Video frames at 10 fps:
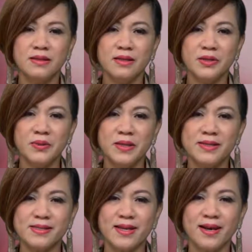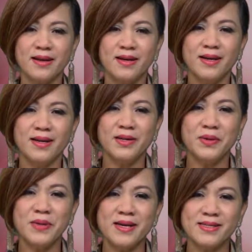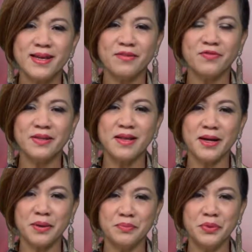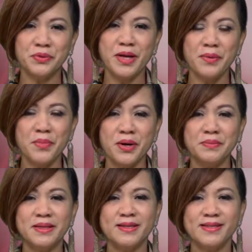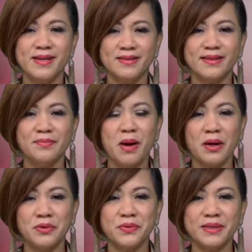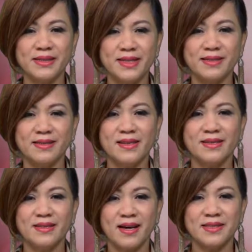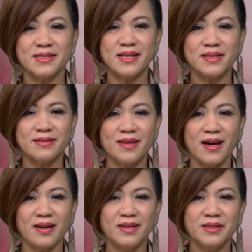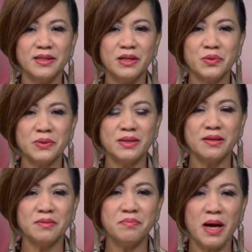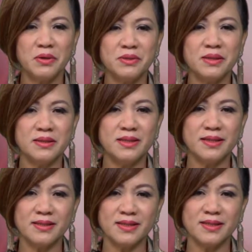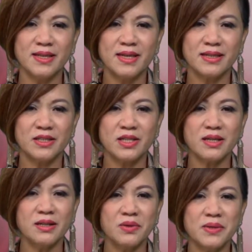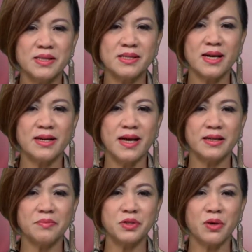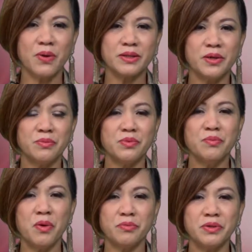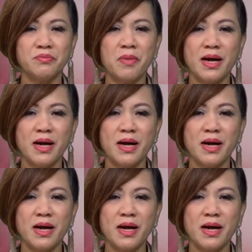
Indonesia, Indonesia phát tăng âm mưu đánh bom nhờ tin báo của người dân. Tại Jakarta, nhờ nguồn tin báo từ dân thường, cảnh sát Indonesia đã nắm rõ hoạt động của một trong ba